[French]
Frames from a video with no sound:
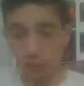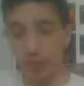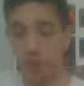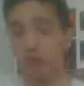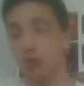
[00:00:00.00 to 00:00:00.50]

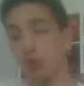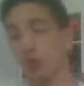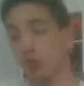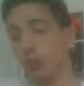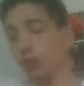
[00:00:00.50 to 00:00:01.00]
maintenant, ça joue
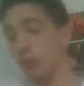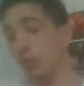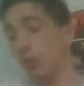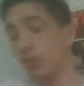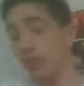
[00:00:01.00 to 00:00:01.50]
entre les Street
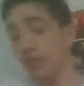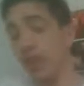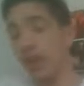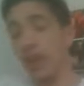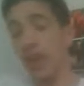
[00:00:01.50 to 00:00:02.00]
Profits
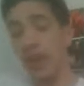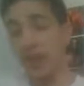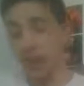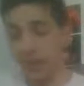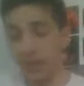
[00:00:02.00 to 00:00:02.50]

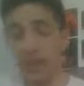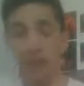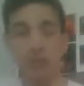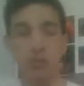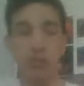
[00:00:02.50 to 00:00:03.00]
et
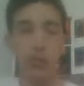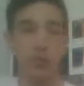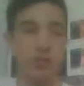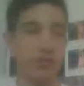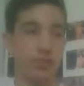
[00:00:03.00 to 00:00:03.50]
les
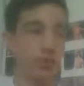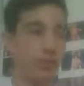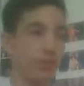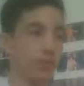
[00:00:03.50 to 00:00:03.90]
Forgotten Sons.